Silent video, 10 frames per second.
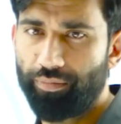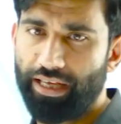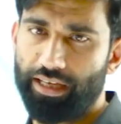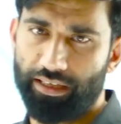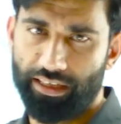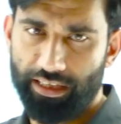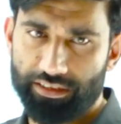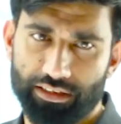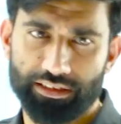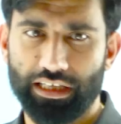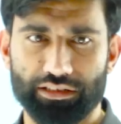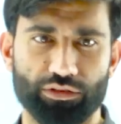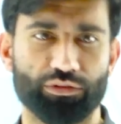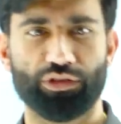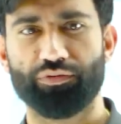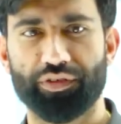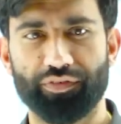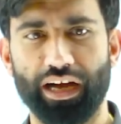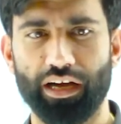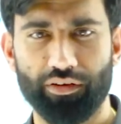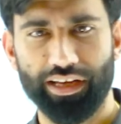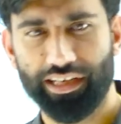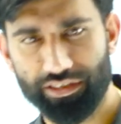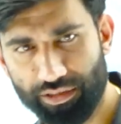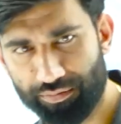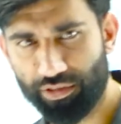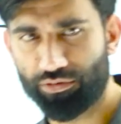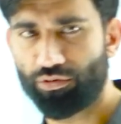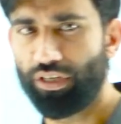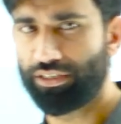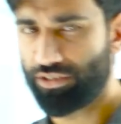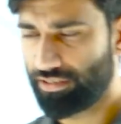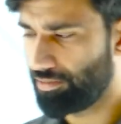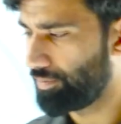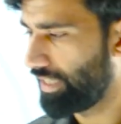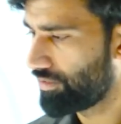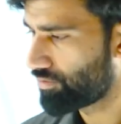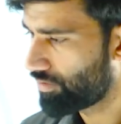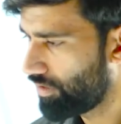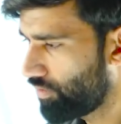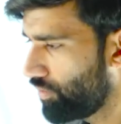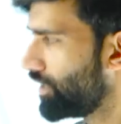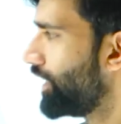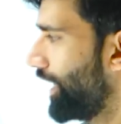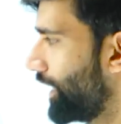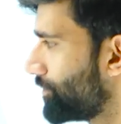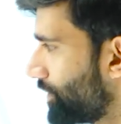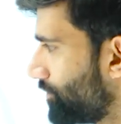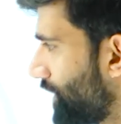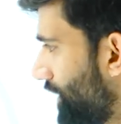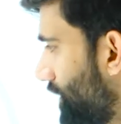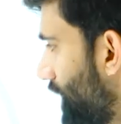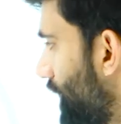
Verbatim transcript: मैं ये जनजातियों के विवाह वाले चैप्टर्स को अच्छे से पढ़ा चुका हूँ आप सब जानते